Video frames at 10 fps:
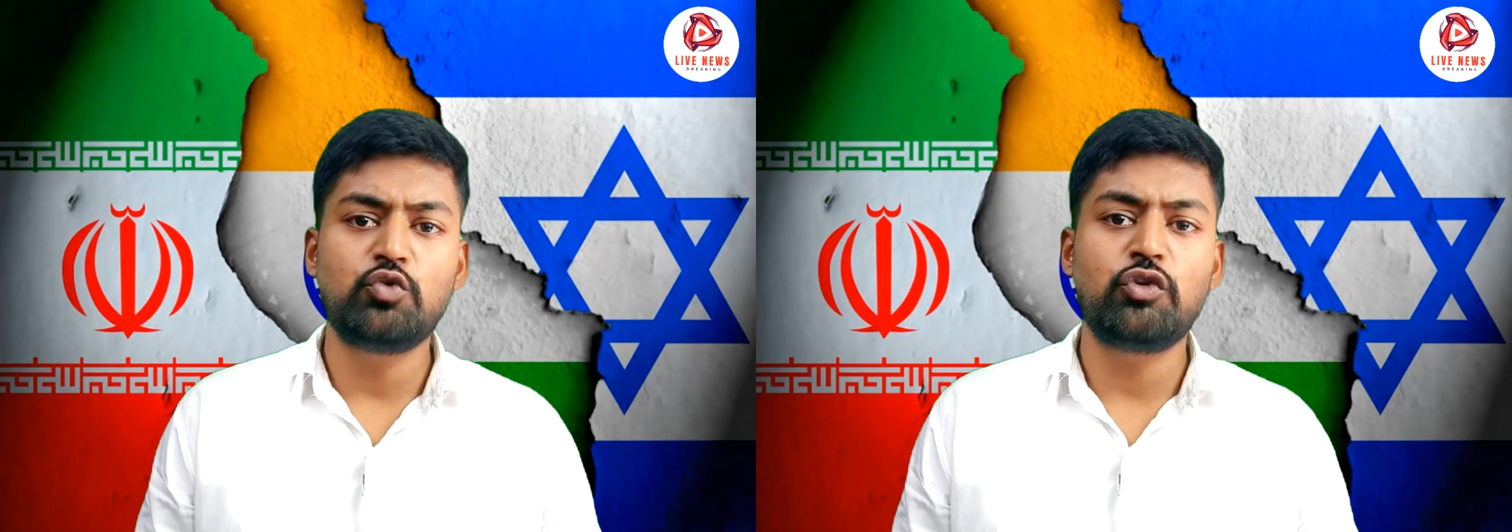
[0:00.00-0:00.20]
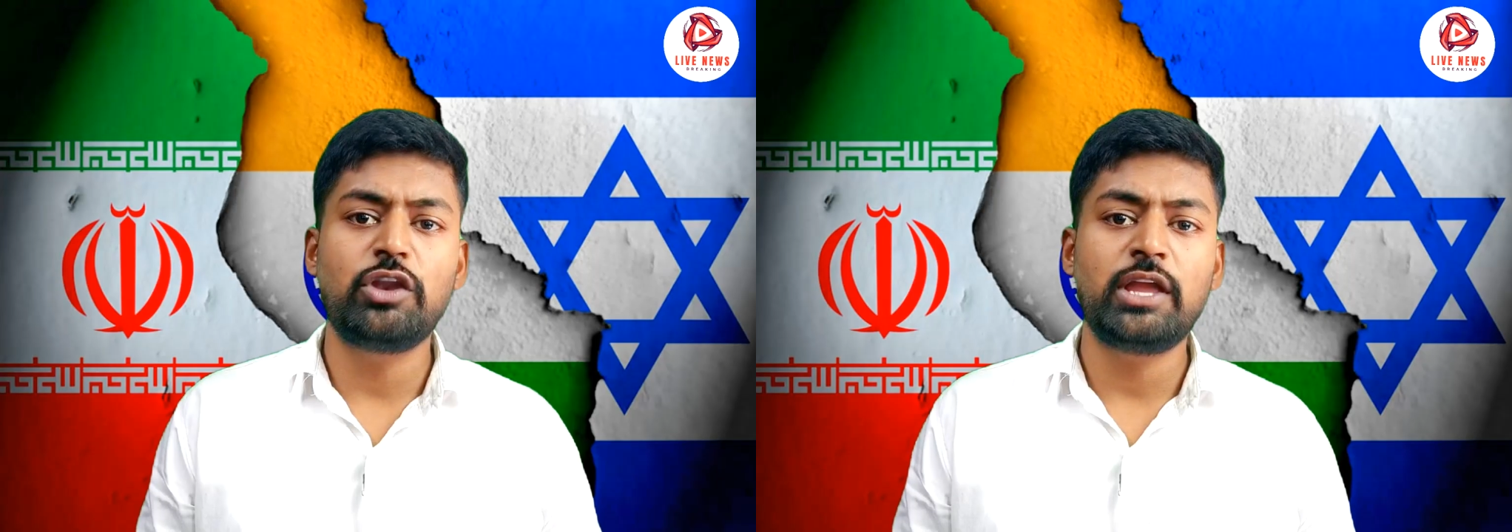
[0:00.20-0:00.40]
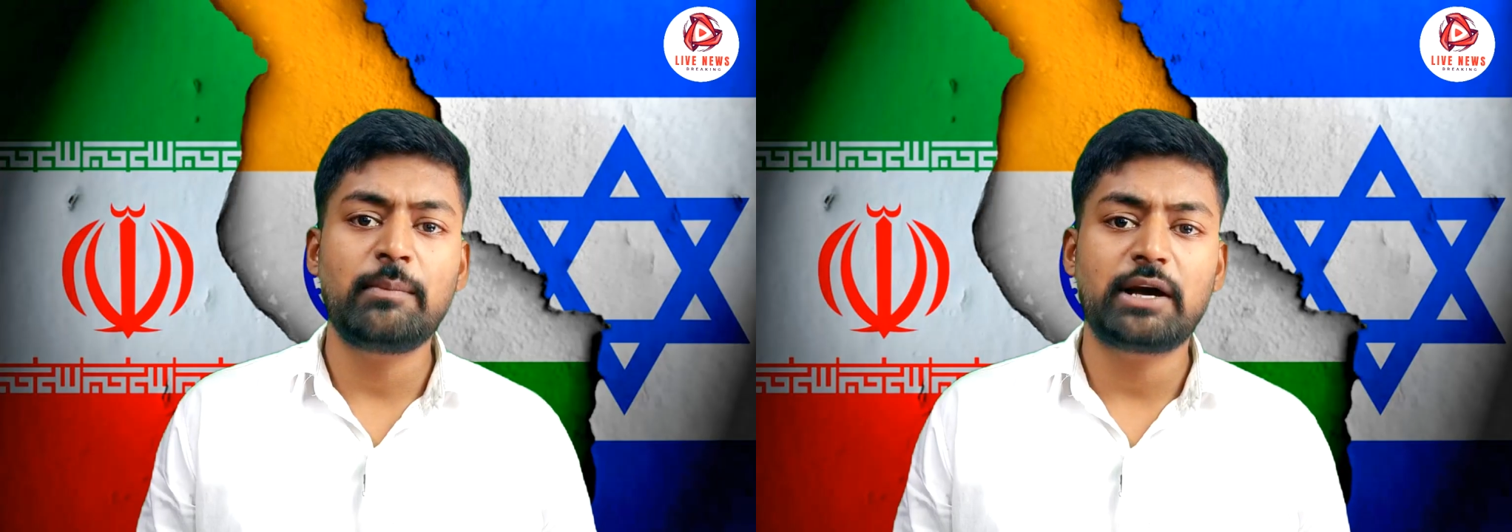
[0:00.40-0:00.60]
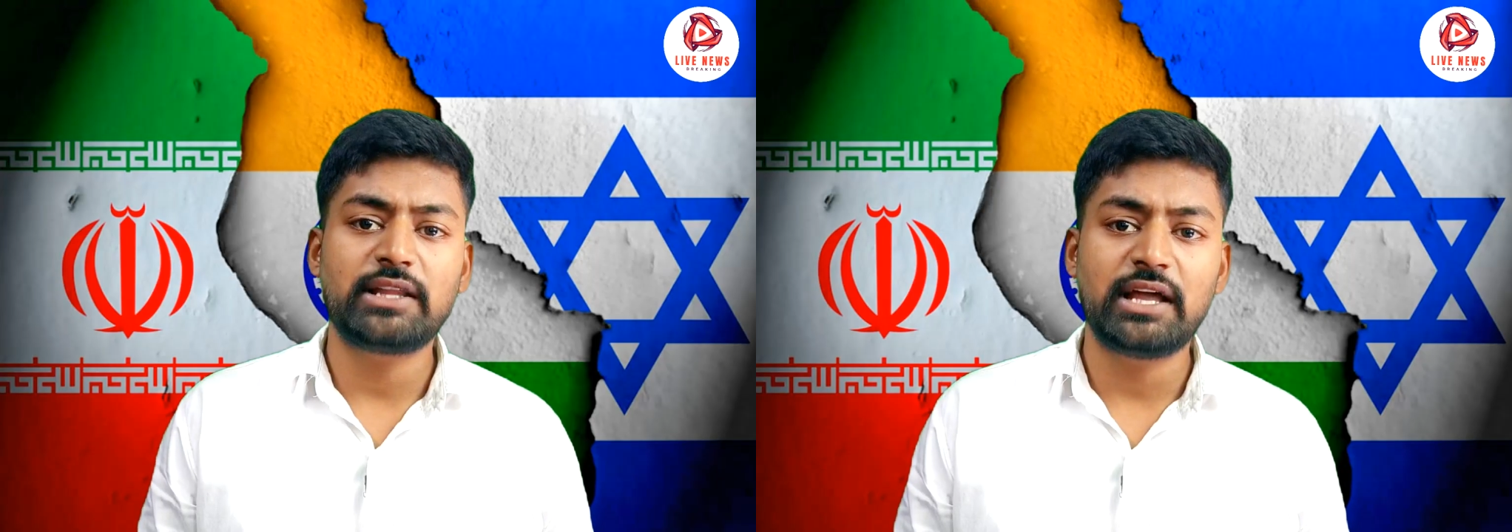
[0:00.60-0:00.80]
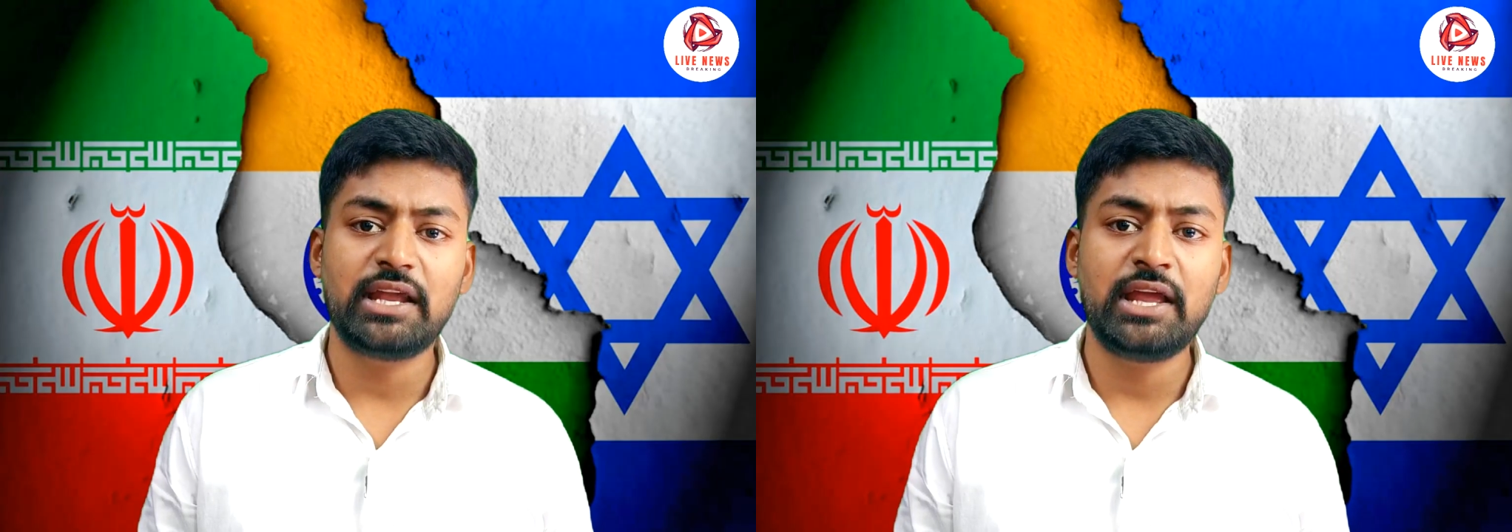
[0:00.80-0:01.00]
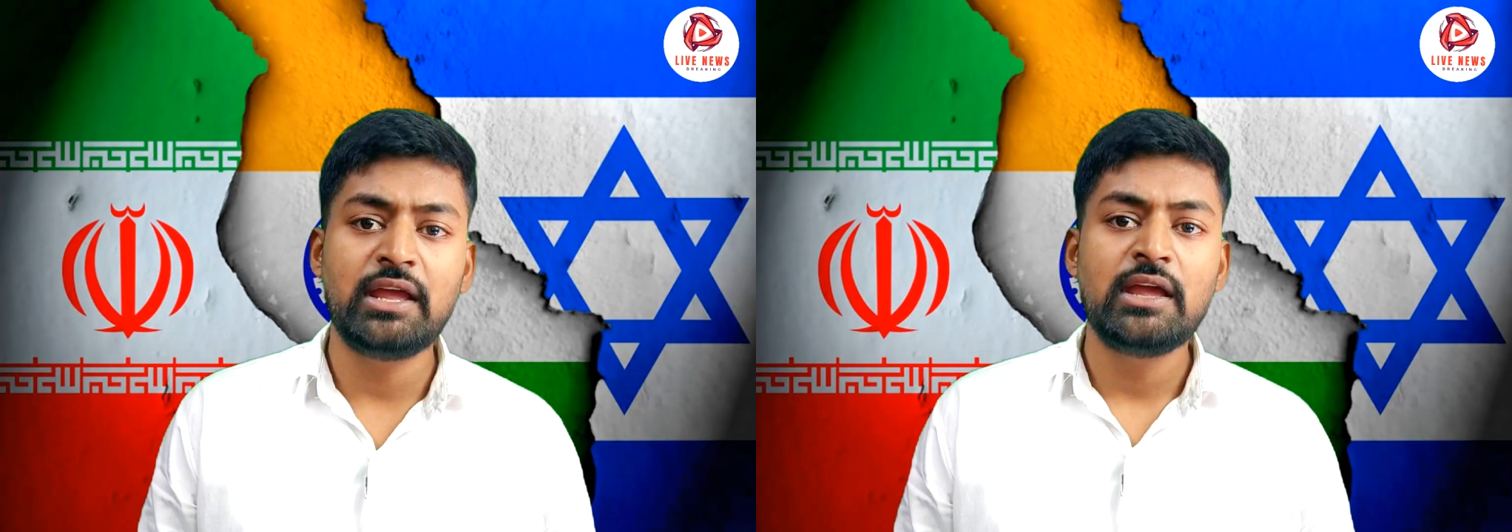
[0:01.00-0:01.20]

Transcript: यूरेनियम खदाने